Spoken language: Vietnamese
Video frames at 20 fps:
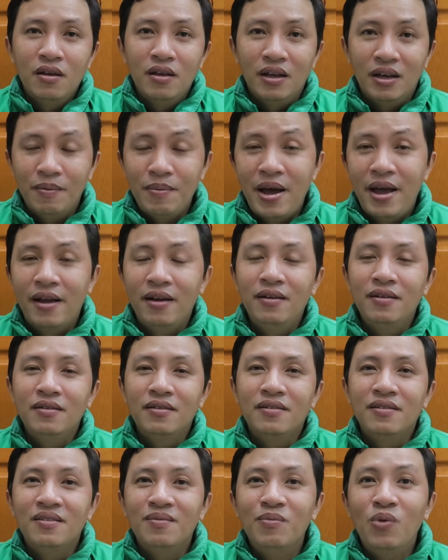thì các bạn
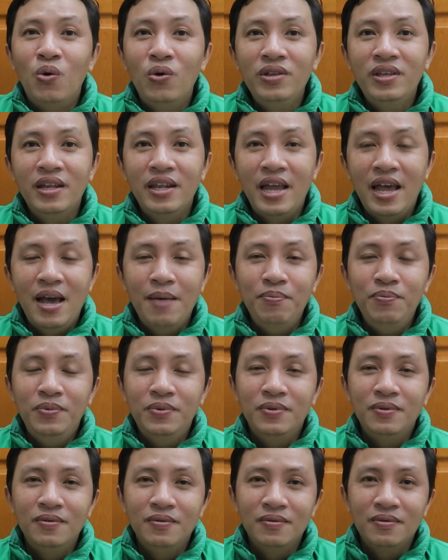mua trên app
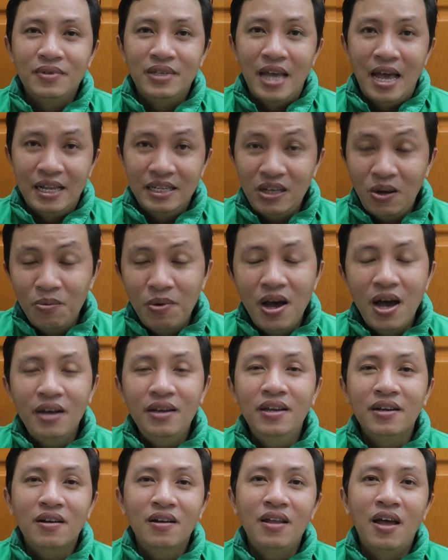trả xong
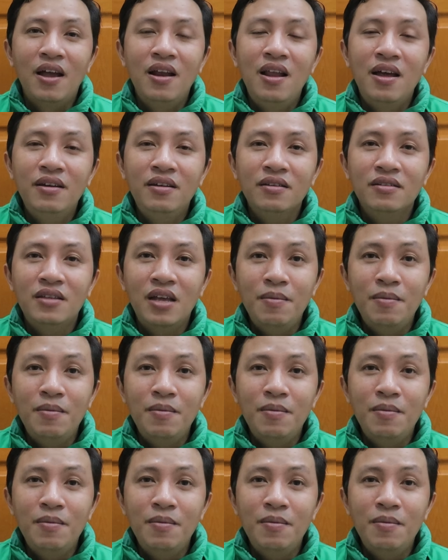hết thì có thể lên